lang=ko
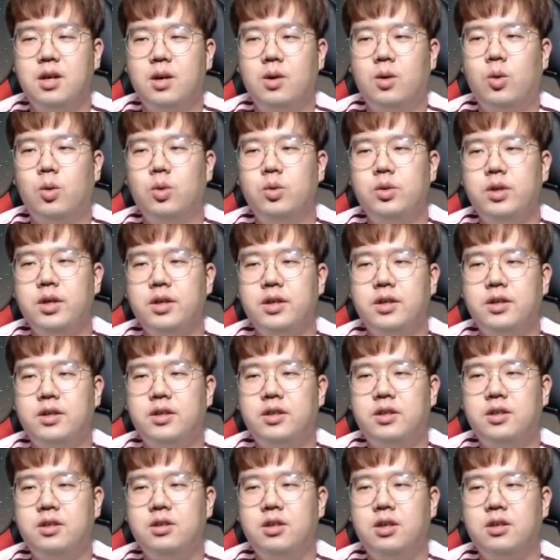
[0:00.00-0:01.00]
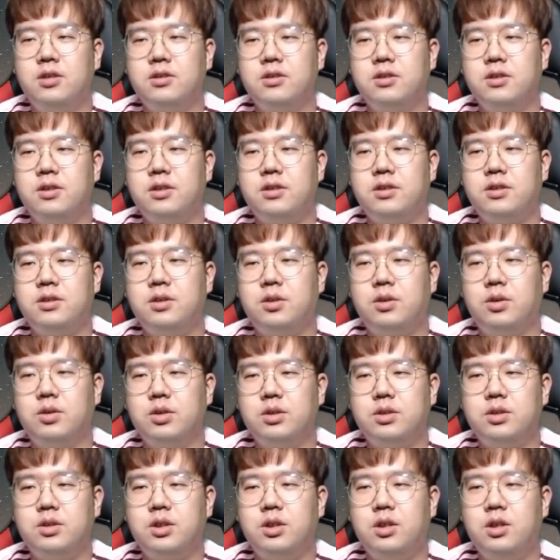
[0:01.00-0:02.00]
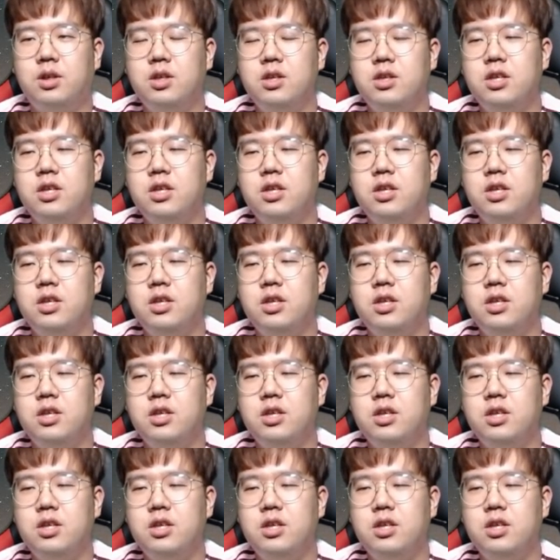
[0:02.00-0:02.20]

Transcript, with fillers: 5대0 어, 승리를 거뒀죠.